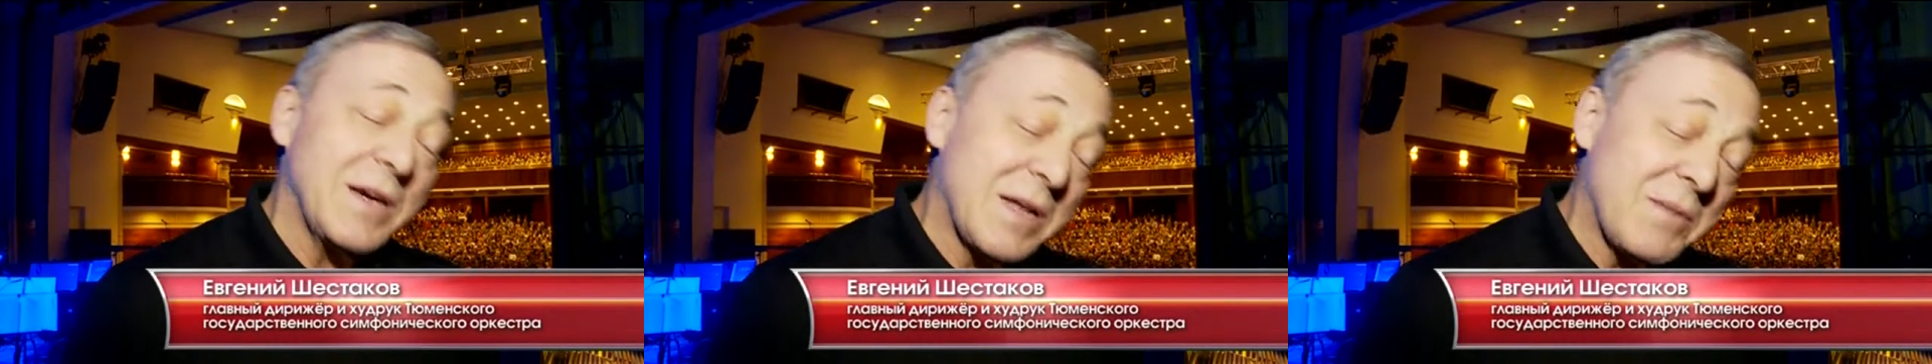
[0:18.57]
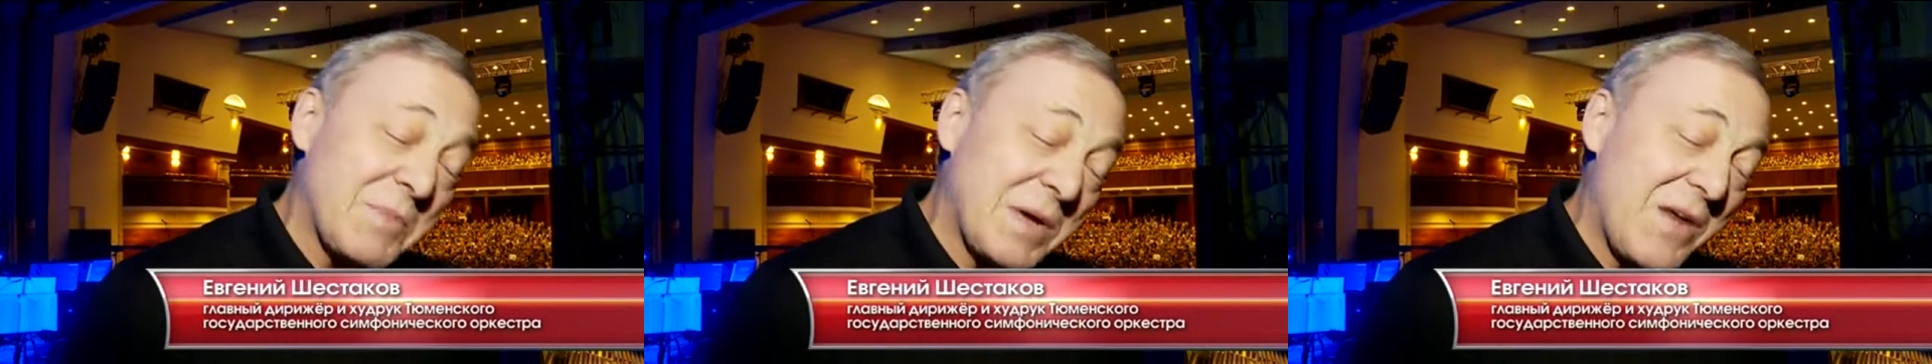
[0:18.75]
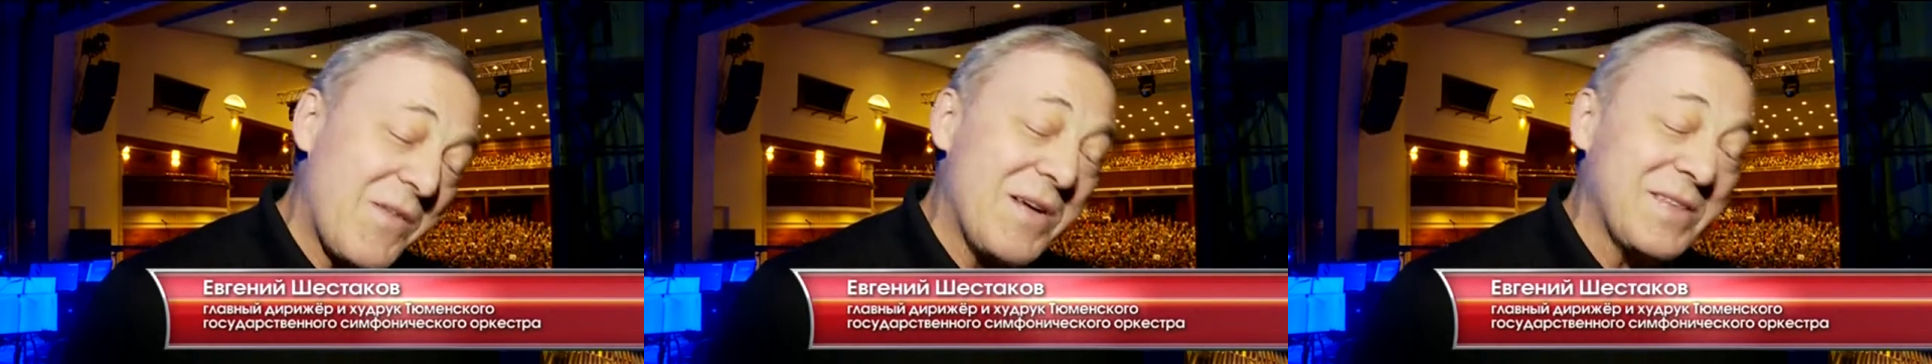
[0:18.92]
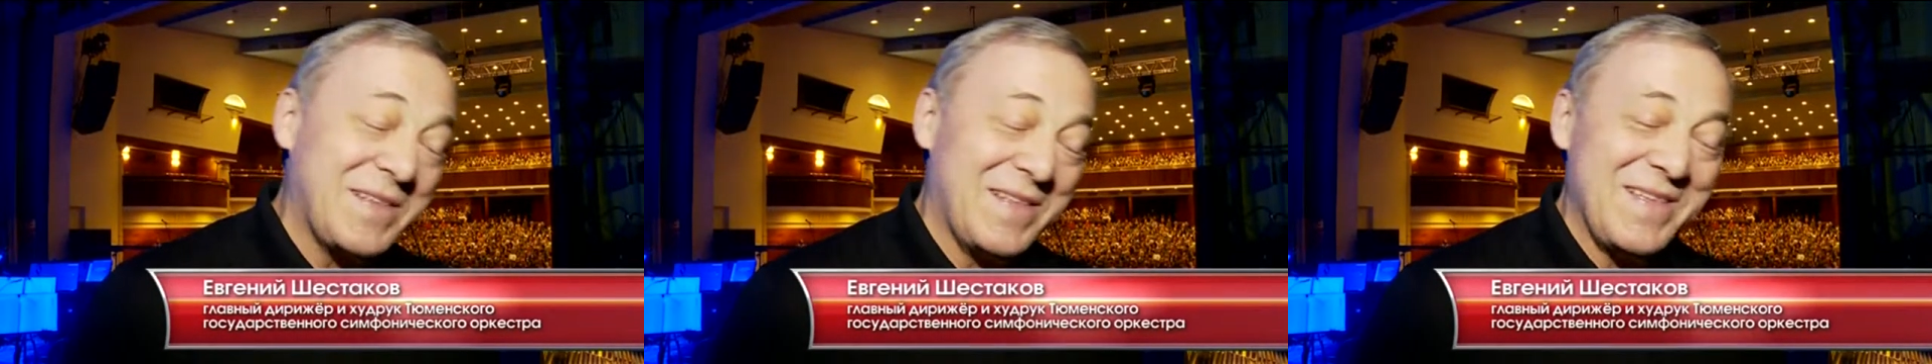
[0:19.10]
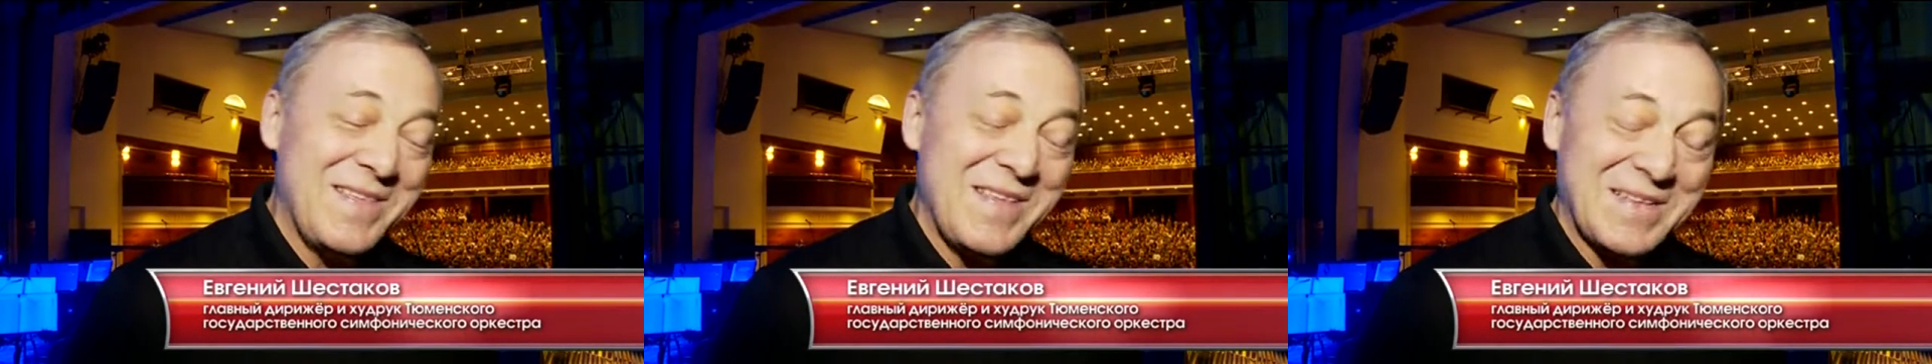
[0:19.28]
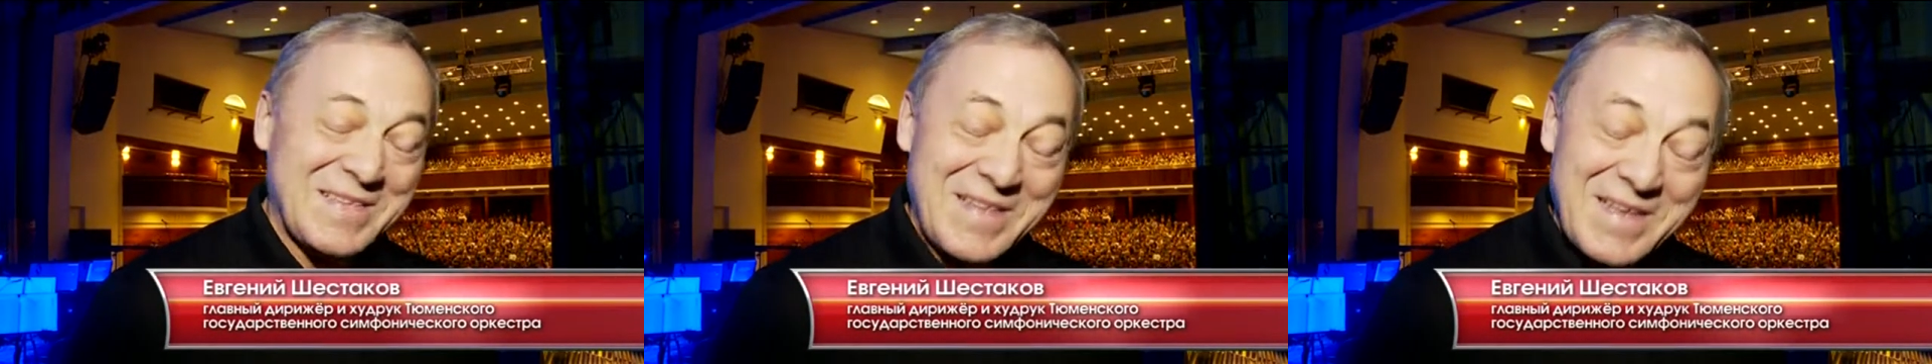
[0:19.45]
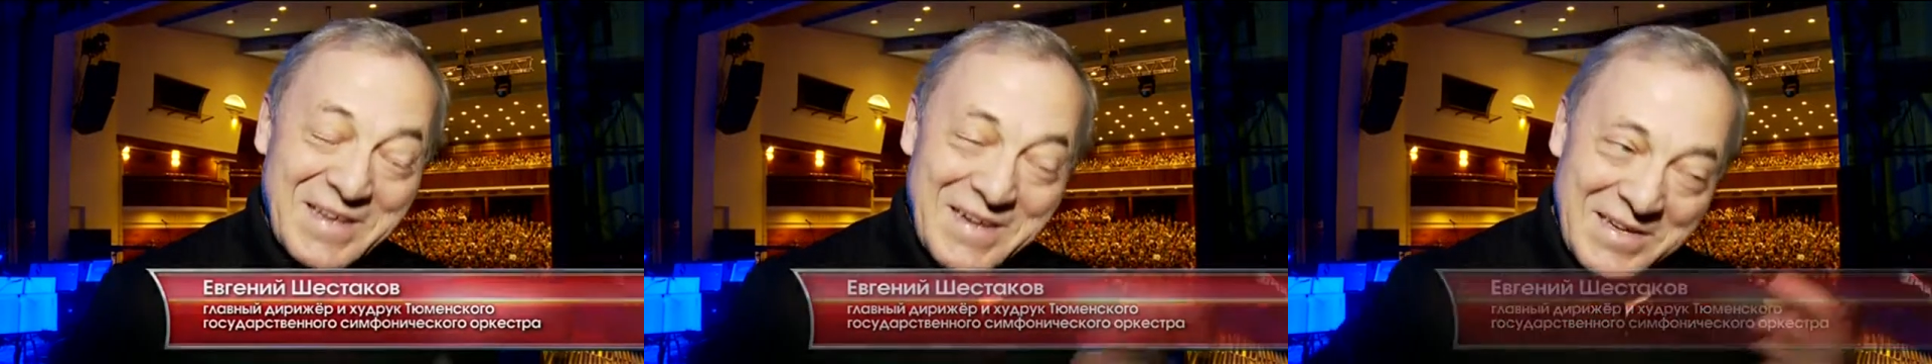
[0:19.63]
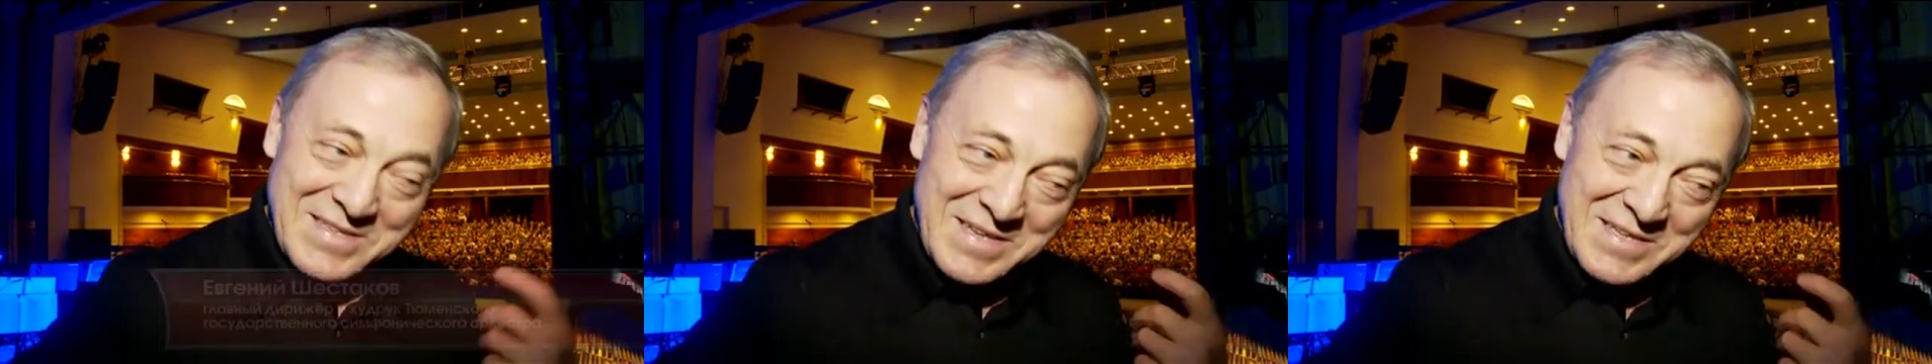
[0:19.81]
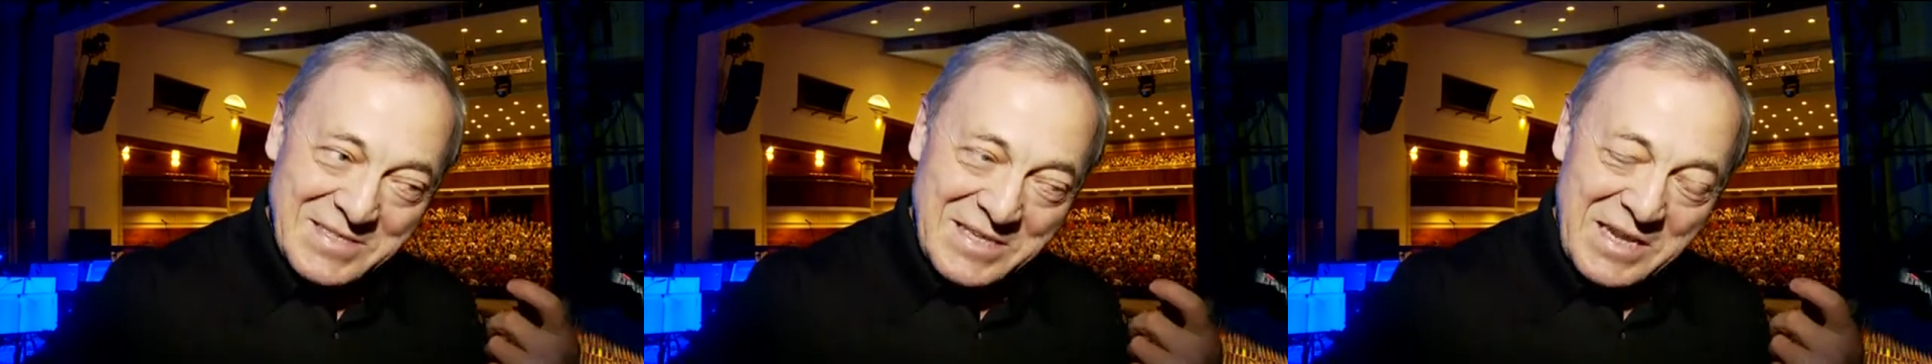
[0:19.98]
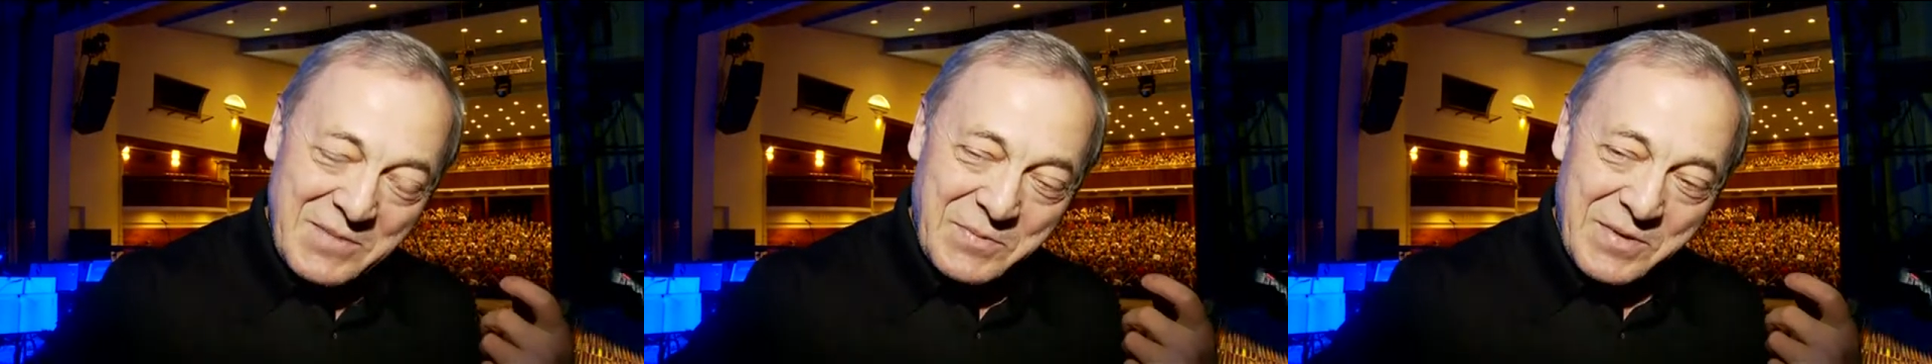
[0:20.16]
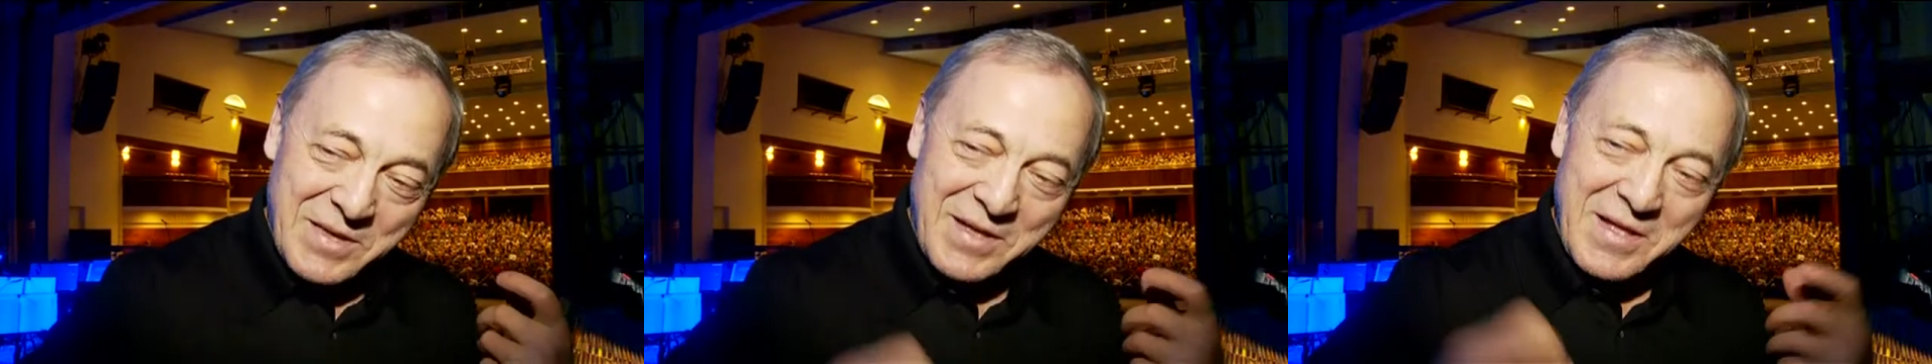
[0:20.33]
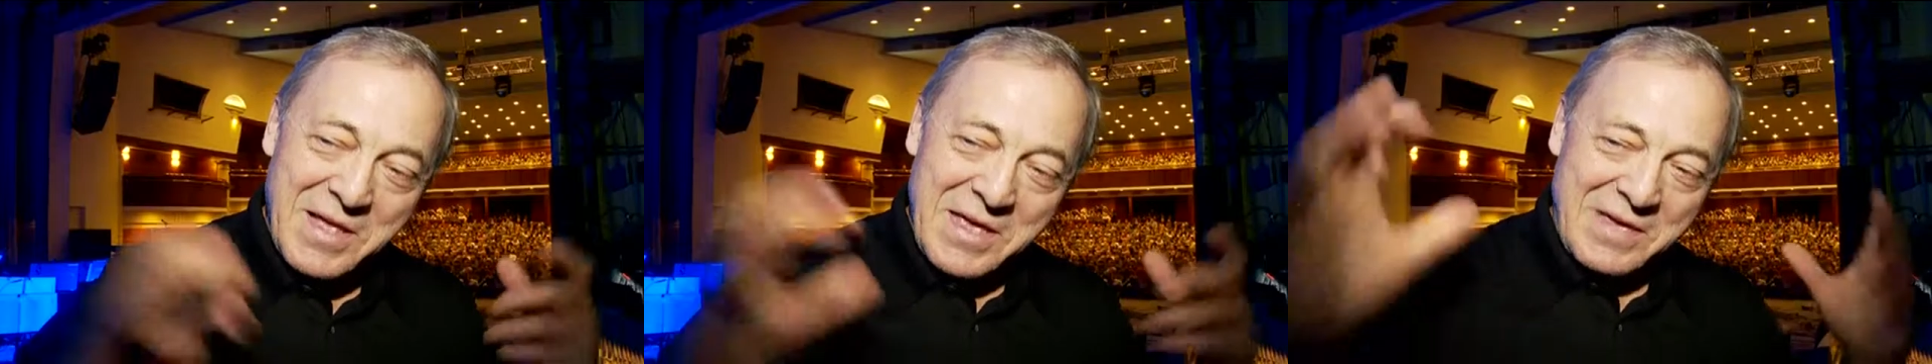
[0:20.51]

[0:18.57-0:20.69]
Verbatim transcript: громковато для нас, когда играешь на скрипке,